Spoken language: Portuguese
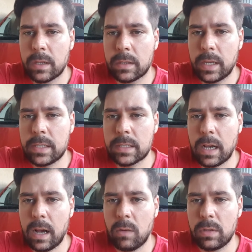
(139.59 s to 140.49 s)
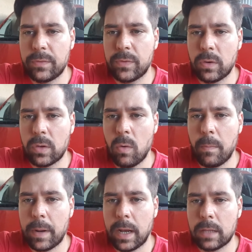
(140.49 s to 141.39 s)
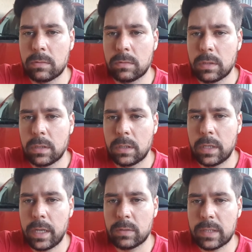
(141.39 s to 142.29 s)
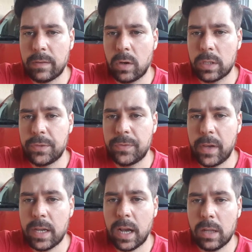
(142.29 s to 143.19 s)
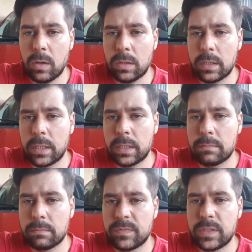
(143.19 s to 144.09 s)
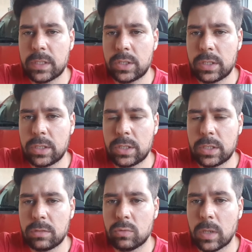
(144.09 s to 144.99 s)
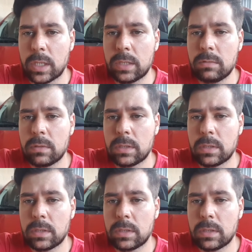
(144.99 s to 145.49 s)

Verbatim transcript: Né, esse carro ele foi comprado, ele usava roda de ferro e calota, né, vinda de, de do ano.